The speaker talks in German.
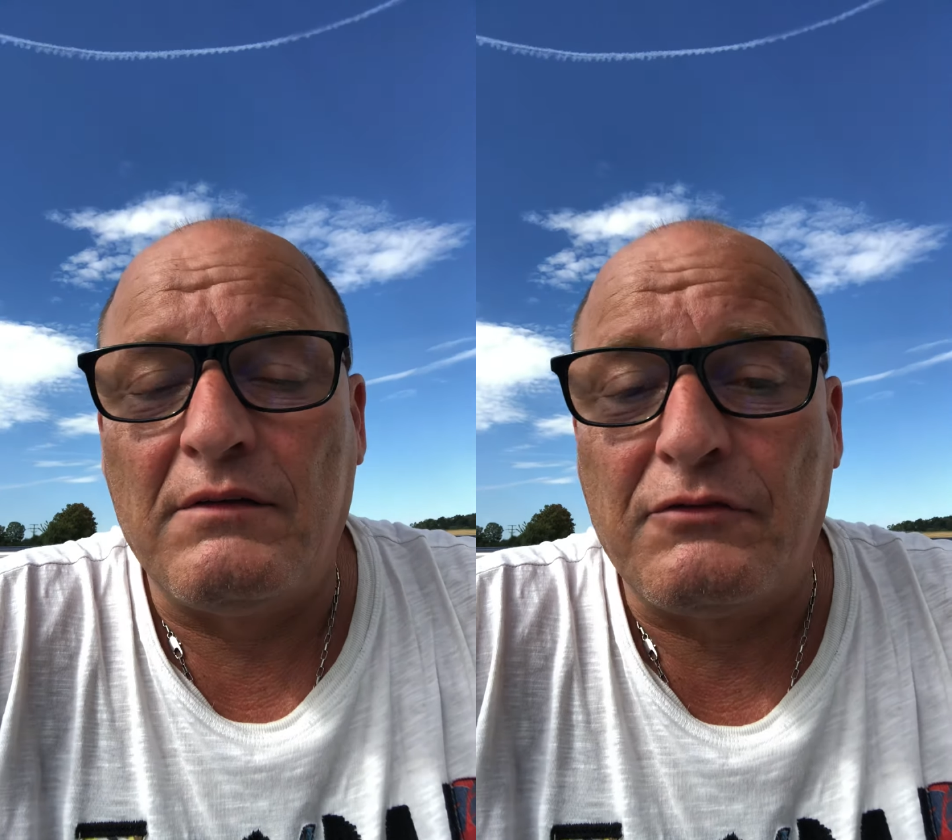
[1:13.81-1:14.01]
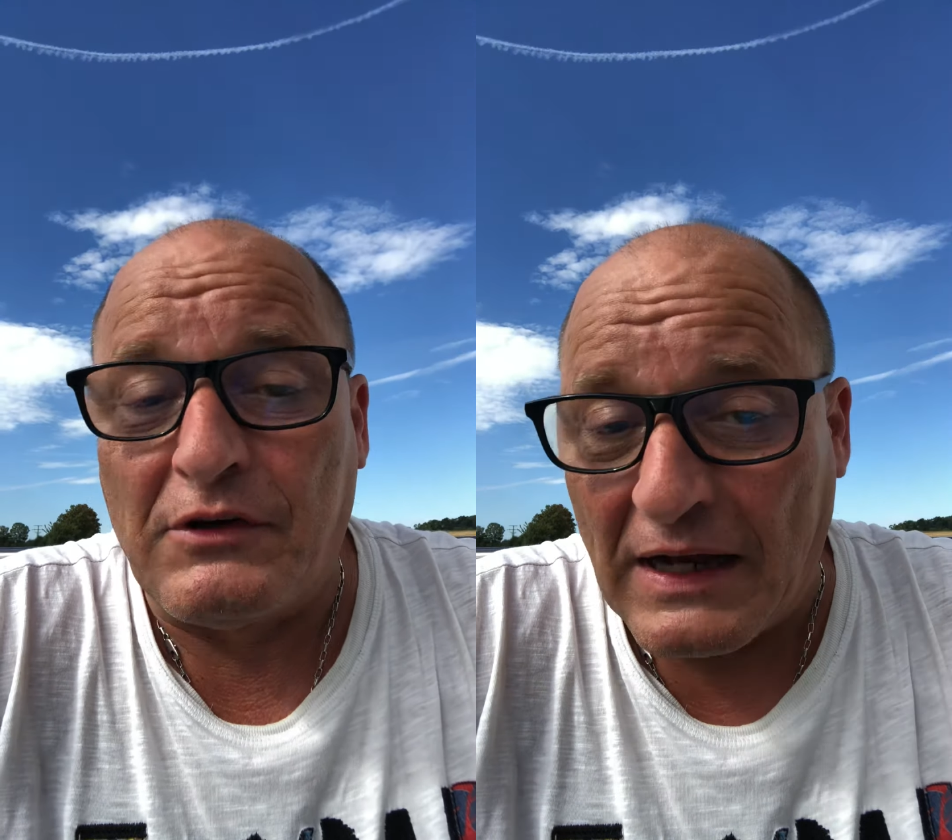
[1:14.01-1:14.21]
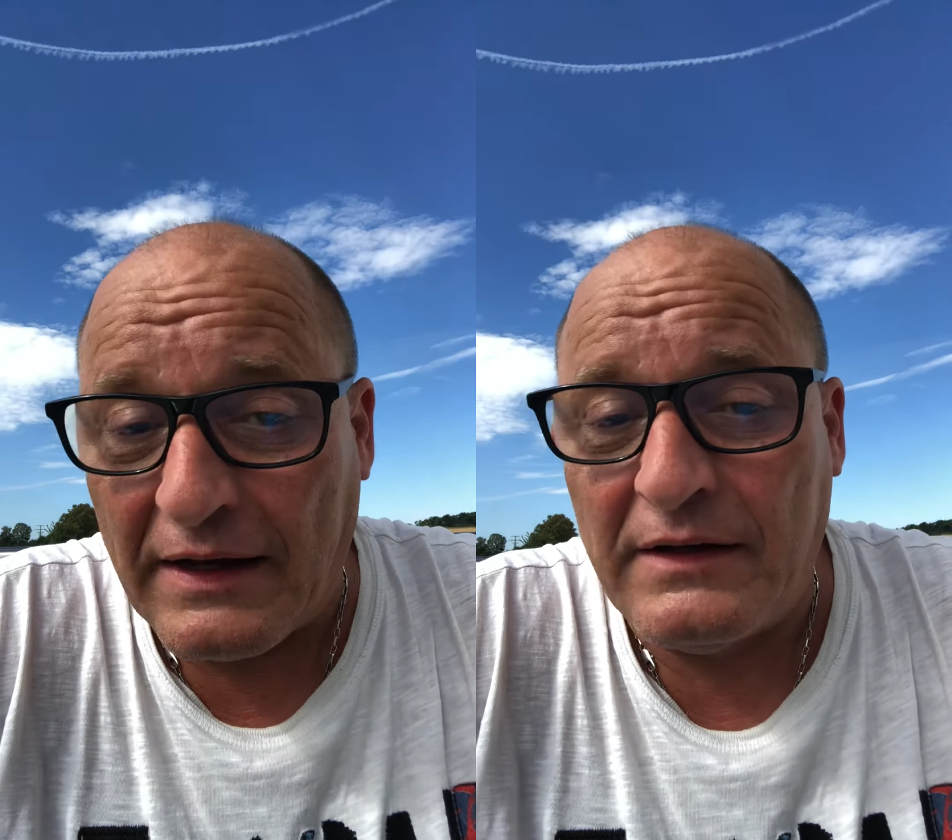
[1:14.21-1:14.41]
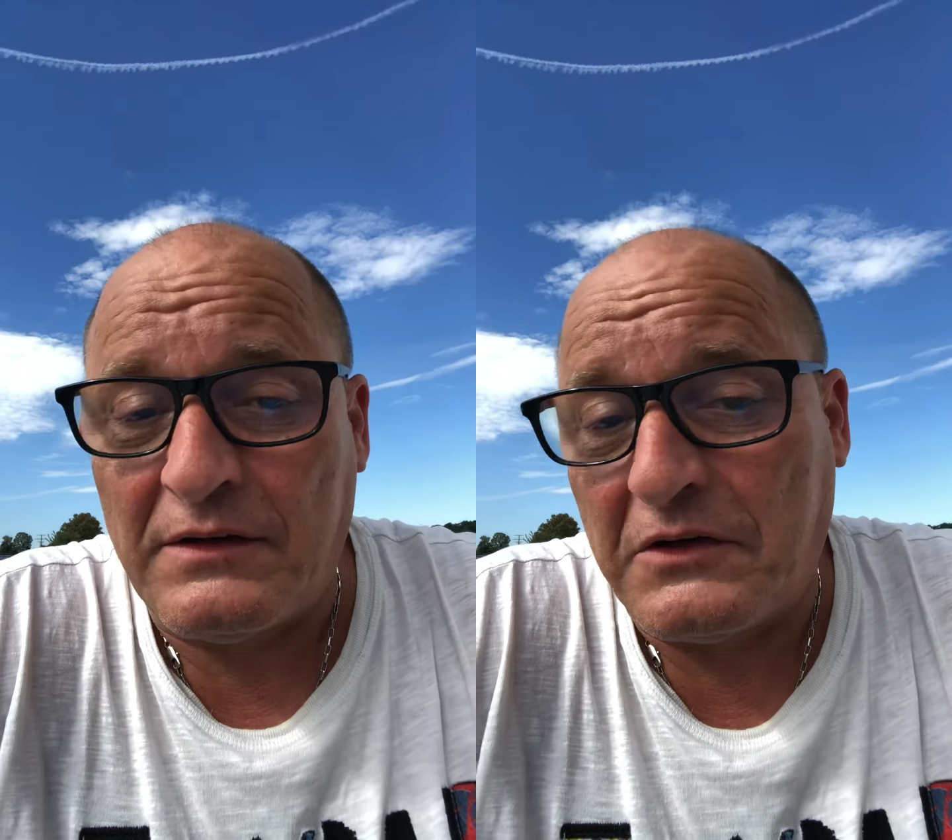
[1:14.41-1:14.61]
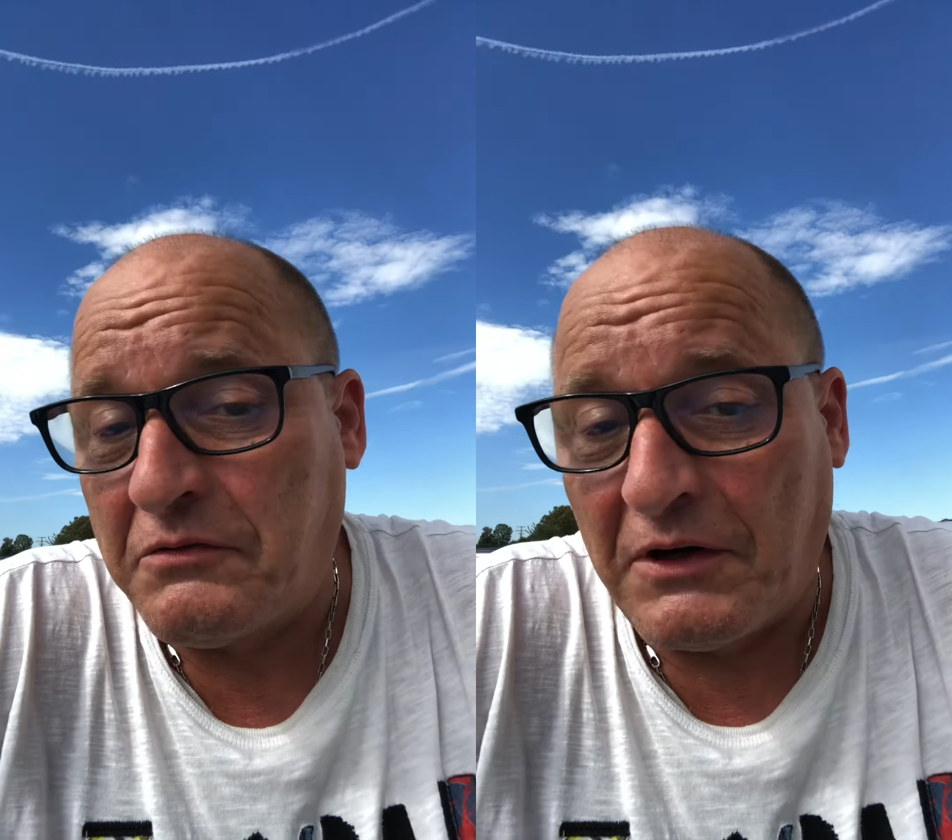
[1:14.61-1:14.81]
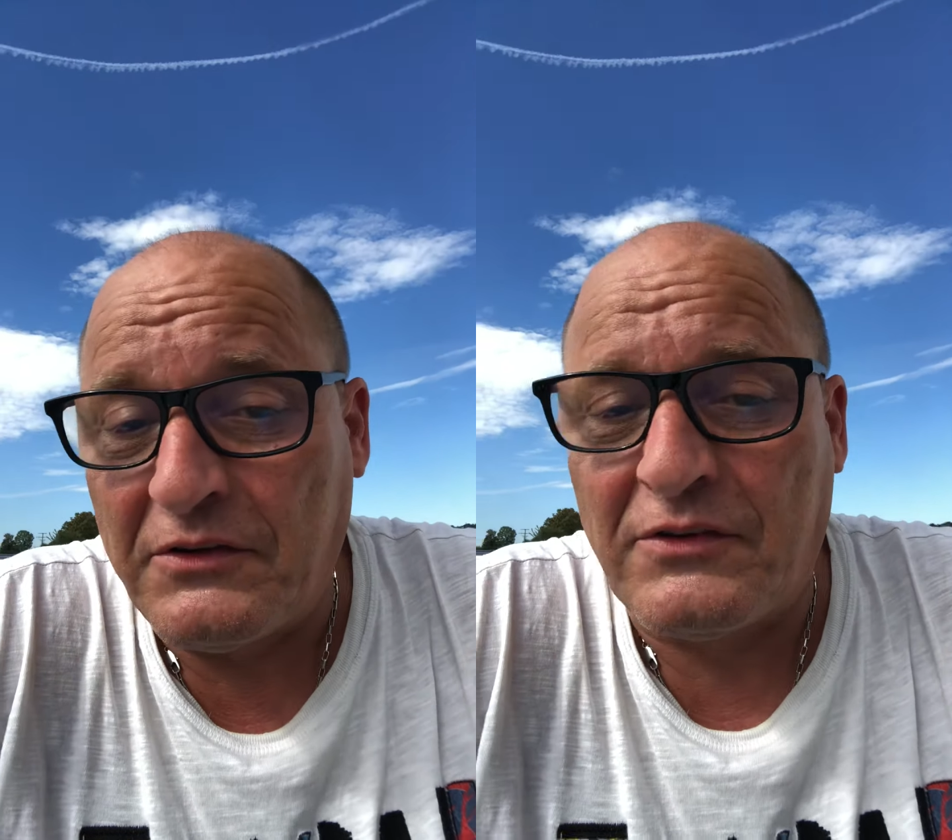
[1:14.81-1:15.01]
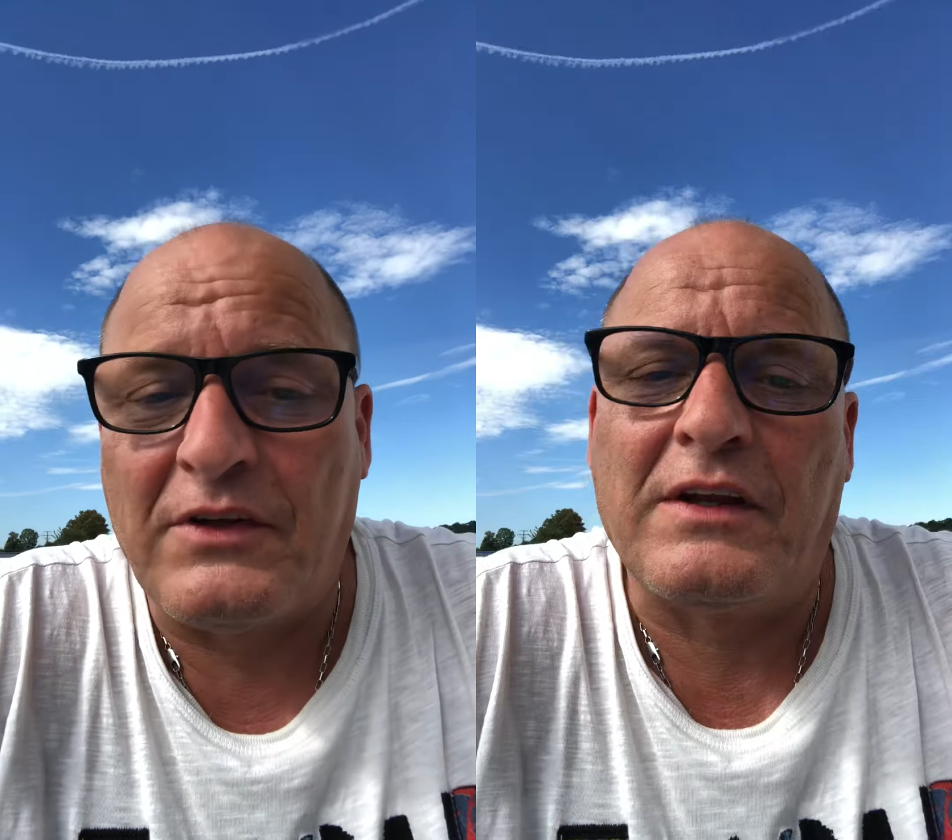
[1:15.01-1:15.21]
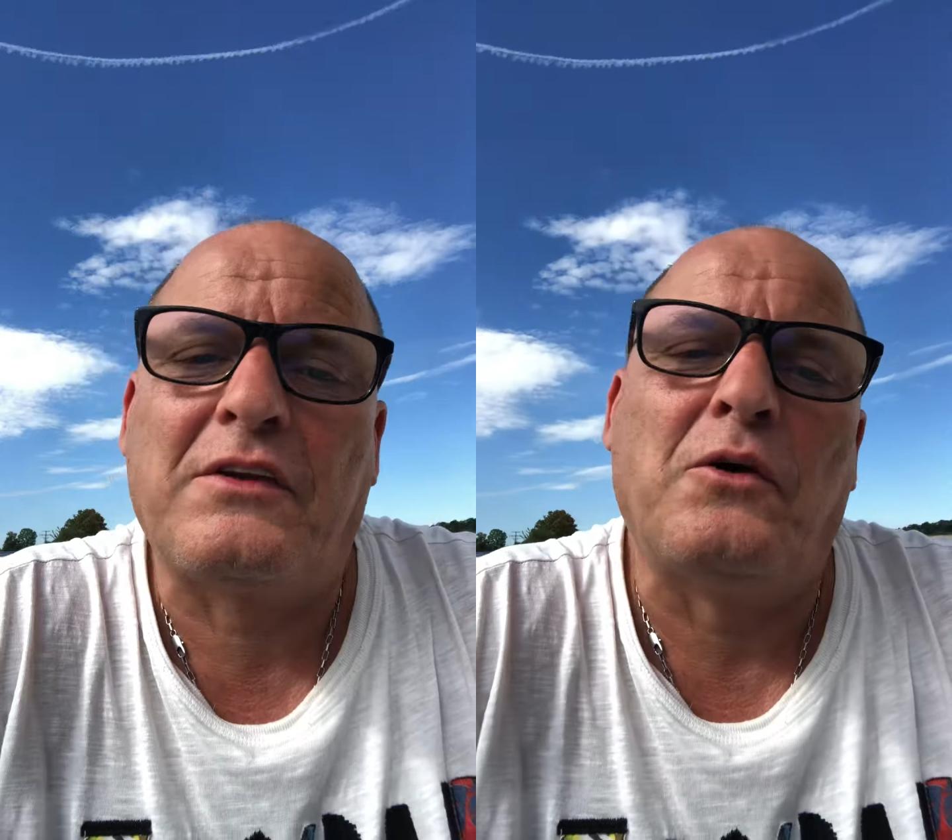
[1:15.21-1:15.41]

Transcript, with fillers: vielleicht, ich weiß es nicht,